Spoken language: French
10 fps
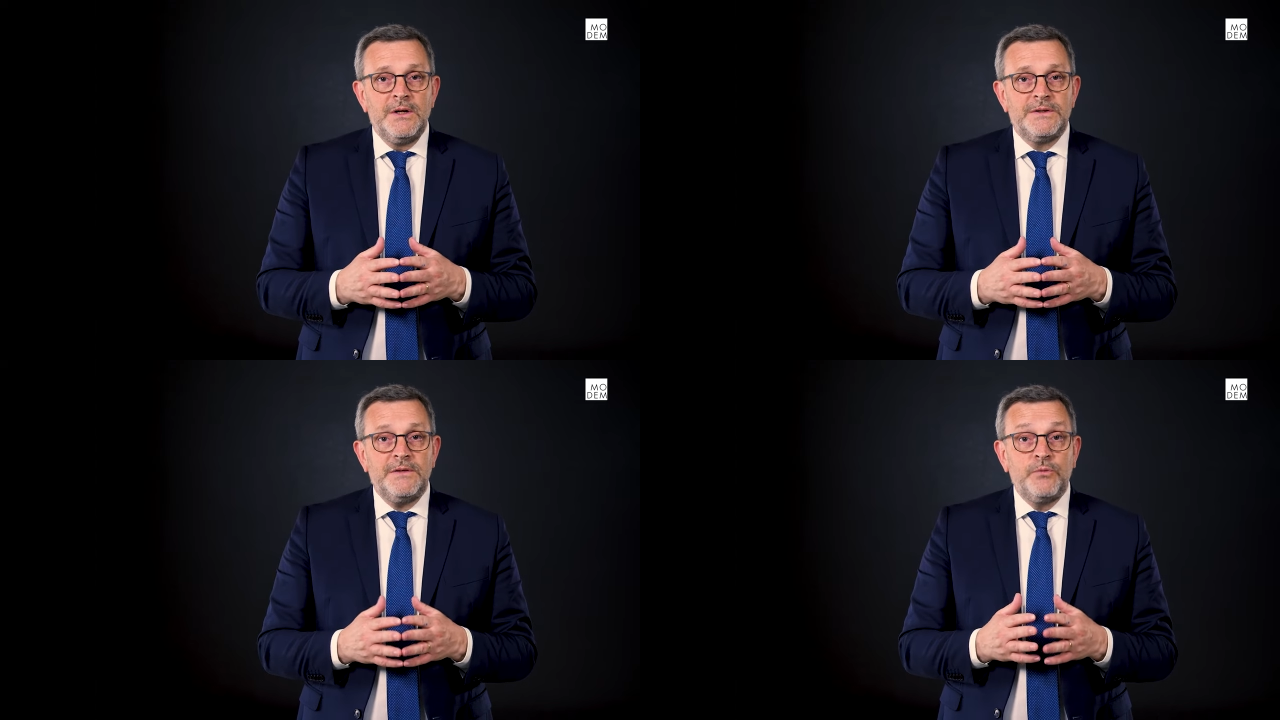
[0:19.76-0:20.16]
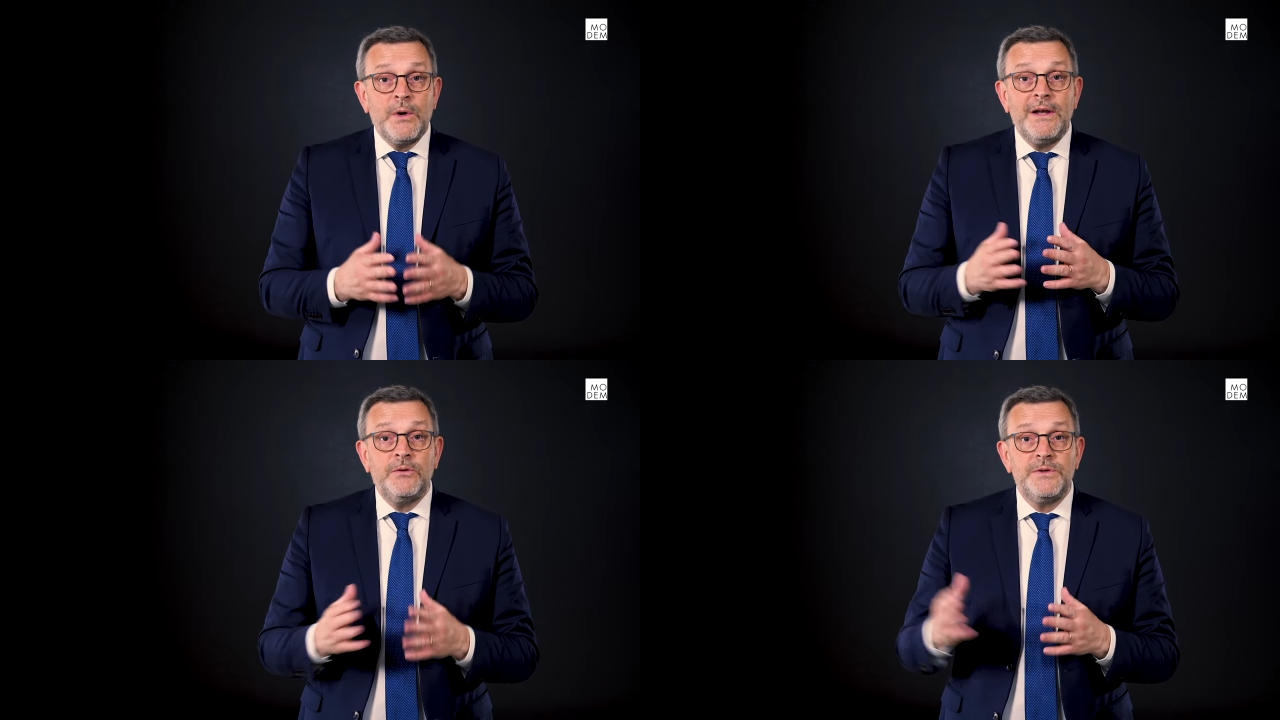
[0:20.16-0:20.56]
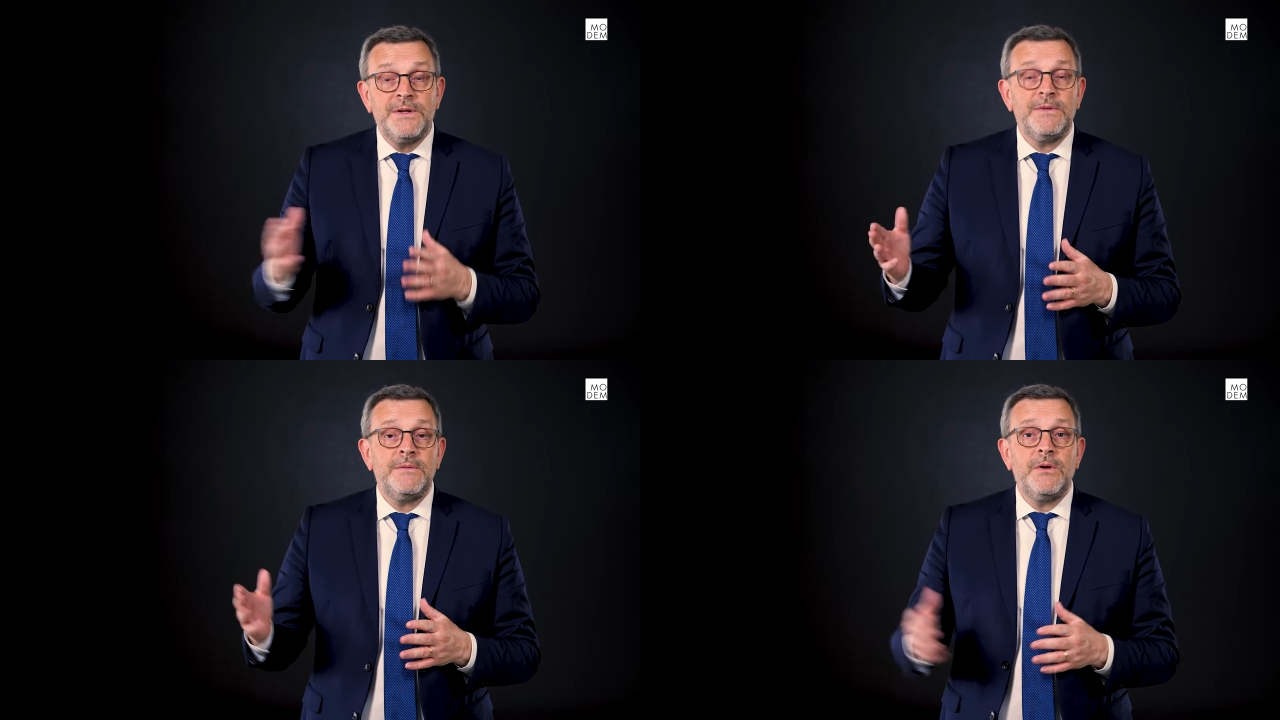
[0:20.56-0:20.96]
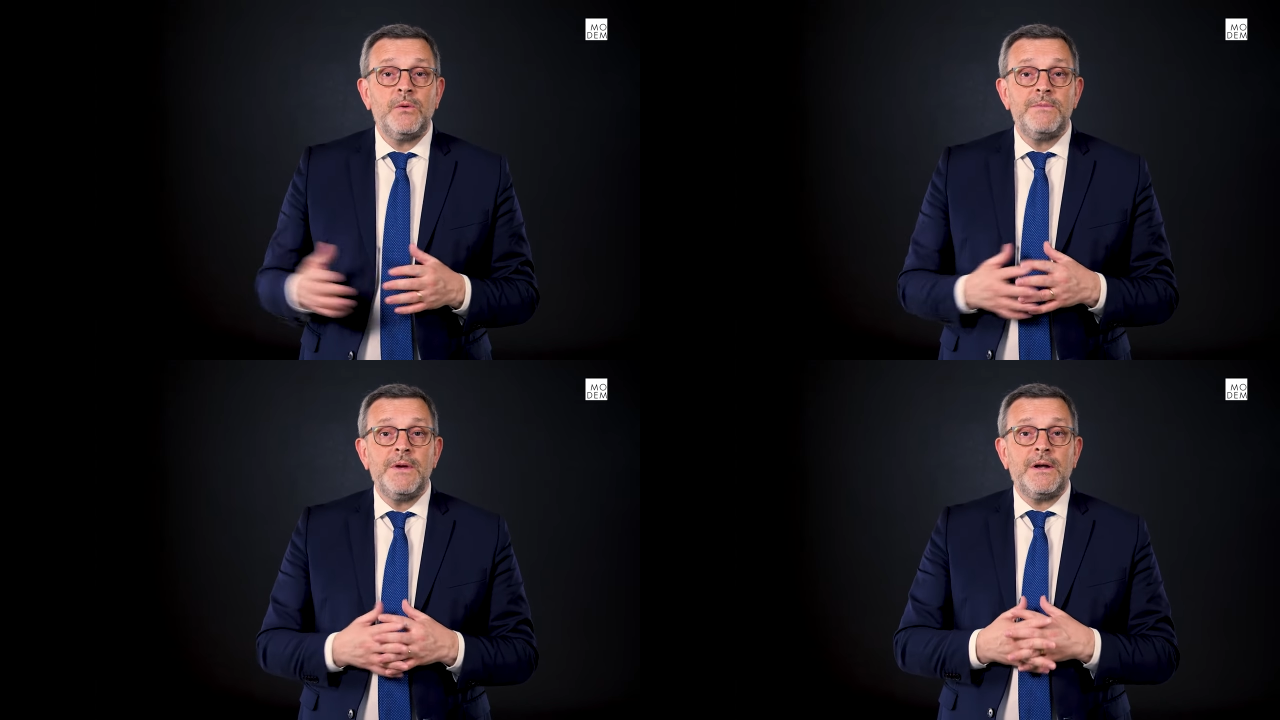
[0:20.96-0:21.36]
cette voie de la deuxième DB, ont
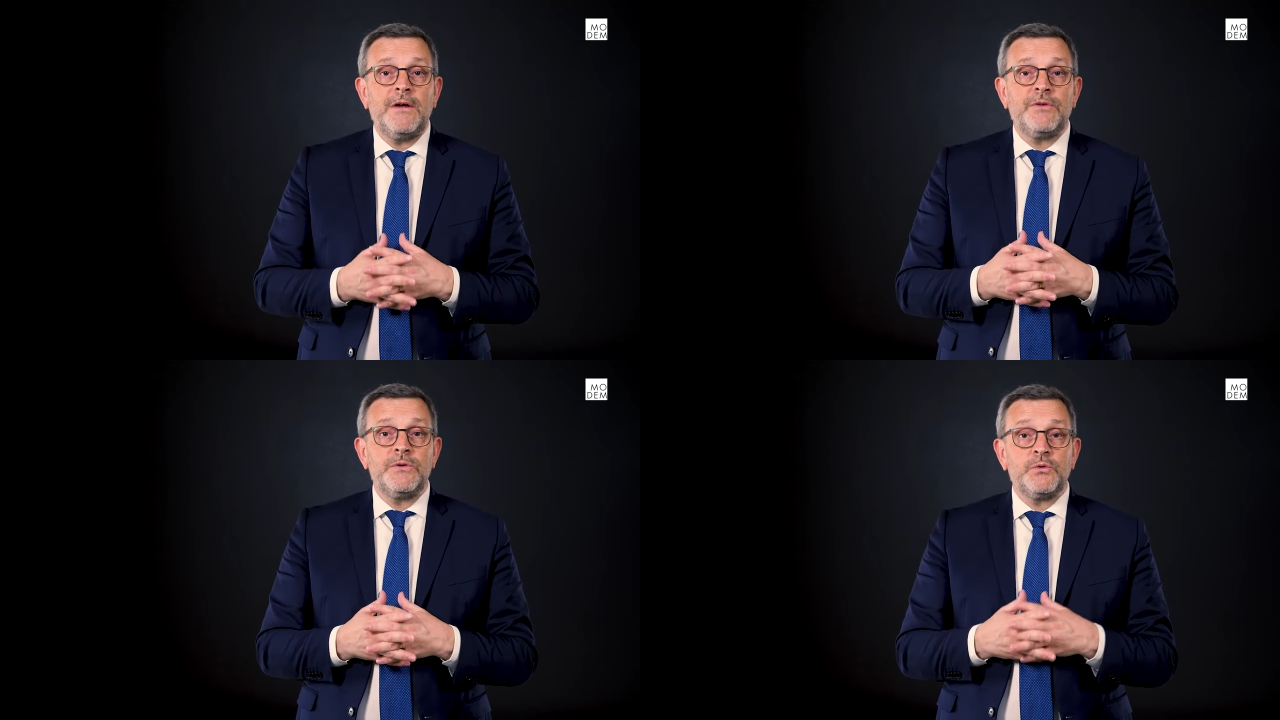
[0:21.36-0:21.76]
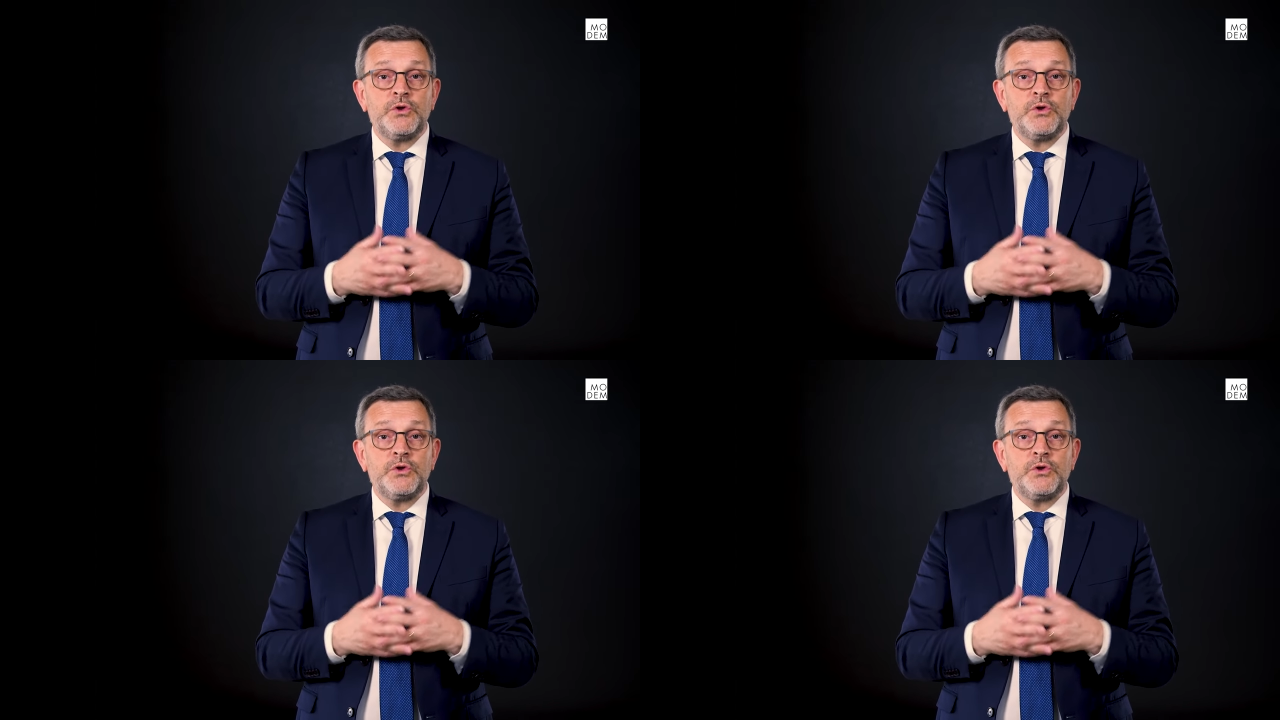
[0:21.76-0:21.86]
libéré la France,